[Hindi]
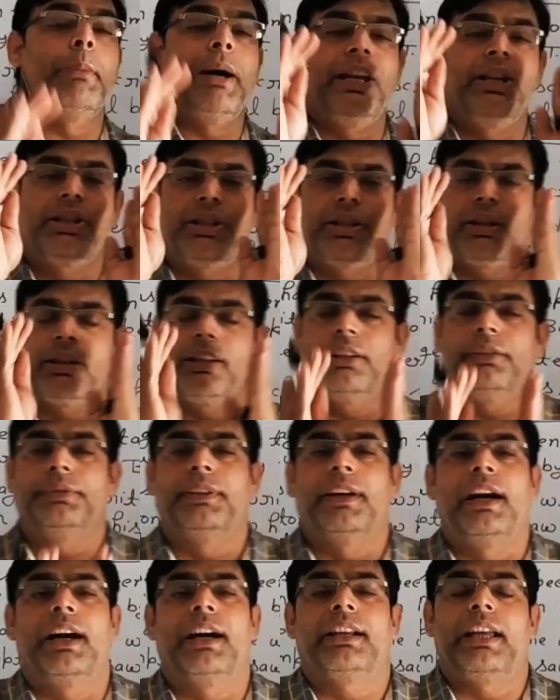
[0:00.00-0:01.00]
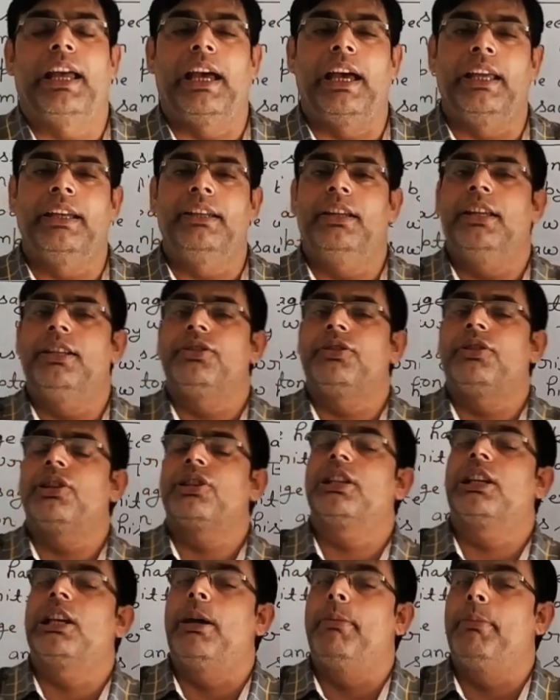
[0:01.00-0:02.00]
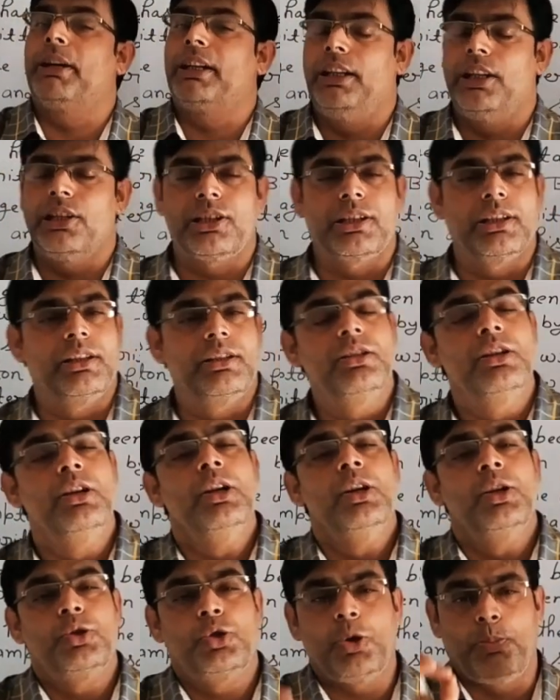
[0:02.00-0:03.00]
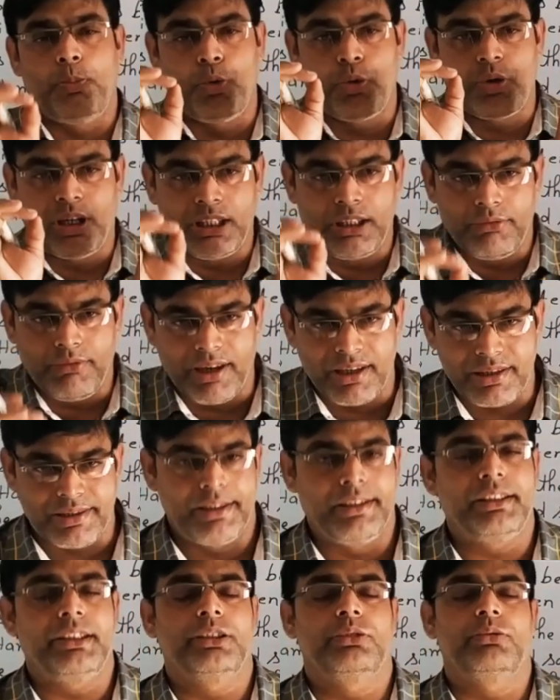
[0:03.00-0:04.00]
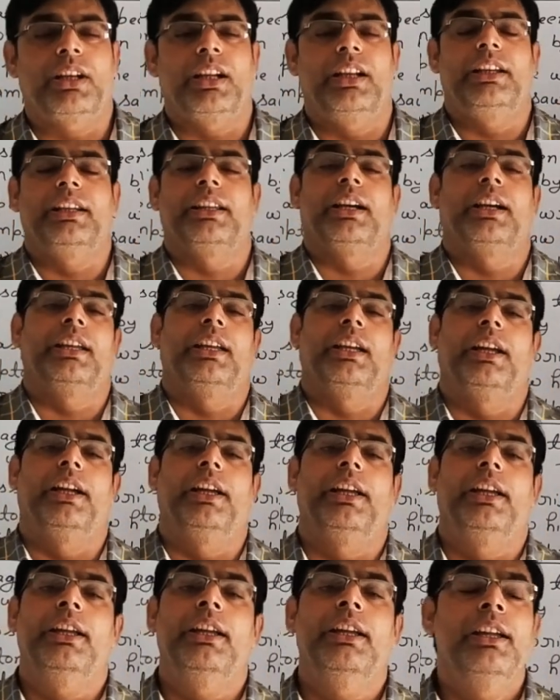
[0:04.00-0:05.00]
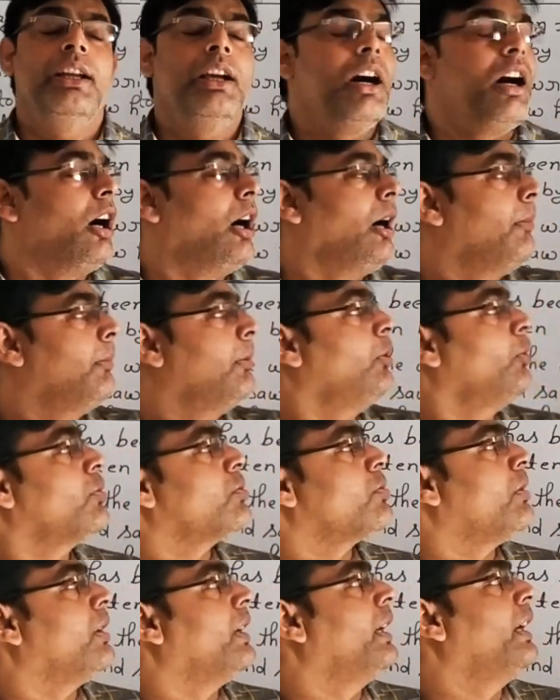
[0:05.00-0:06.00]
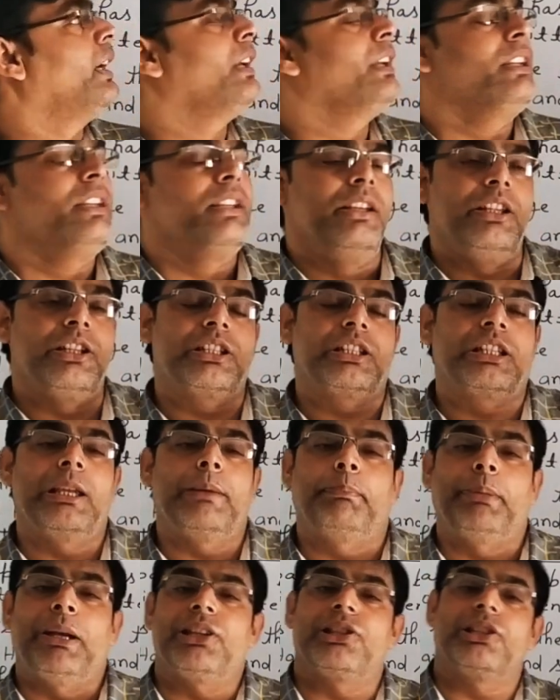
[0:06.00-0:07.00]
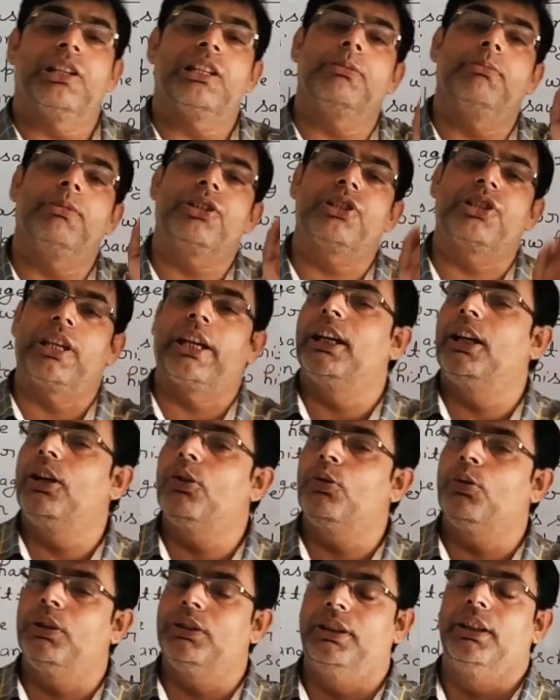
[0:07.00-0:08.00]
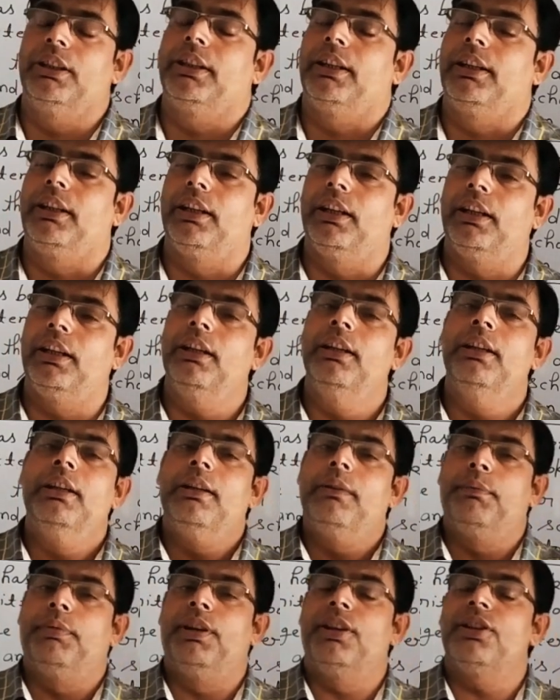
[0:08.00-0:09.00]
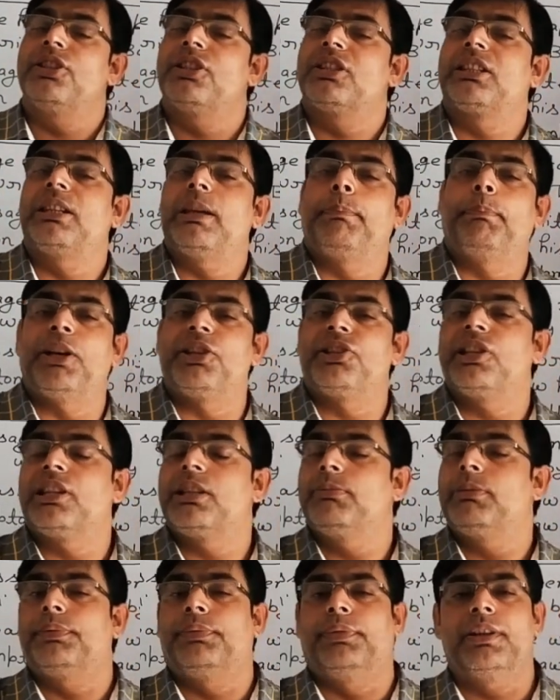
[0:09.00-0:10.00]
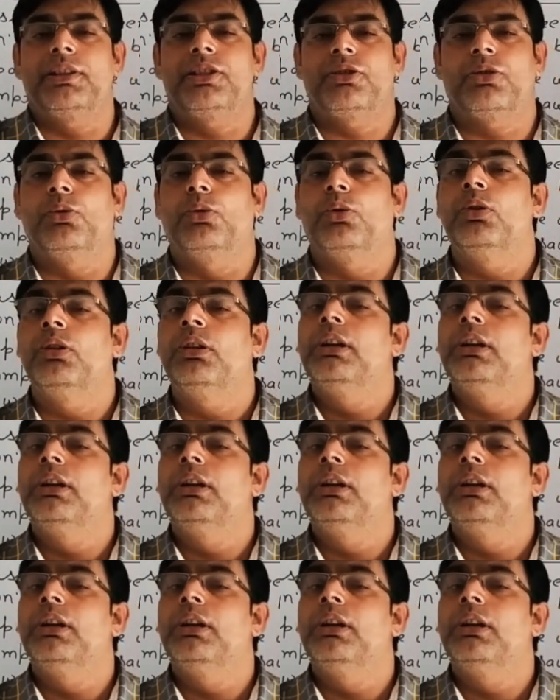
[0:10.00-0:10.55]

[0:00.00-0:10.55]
माय स्ट्रगल फॉर एन एजुकेशन नामक लेसन जो बुकर टी वाशिंगटन द्वारा लिखा गया है हम लोग जो है इसके पैसेज नंबर सेकेंड को अध्ययन करेंगे फ्रेंड्स इसके पैसेज नंबर फर्स्ट को